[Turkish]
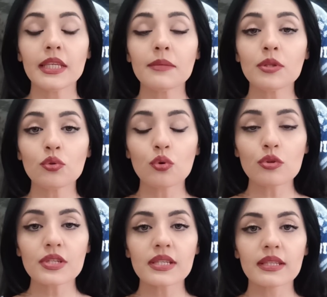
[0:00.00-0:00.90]

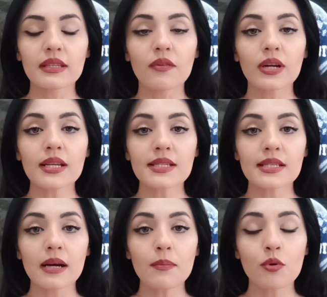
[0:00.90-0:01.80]
2009 yılında
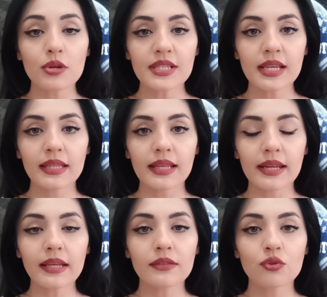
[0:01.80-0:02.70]
Vanessa polise
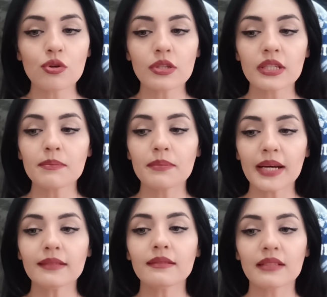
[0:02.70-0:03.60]
giderek diyor ki
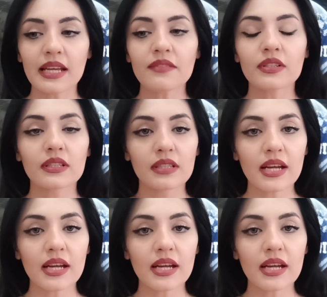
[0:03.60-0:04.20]
ben Raven'ın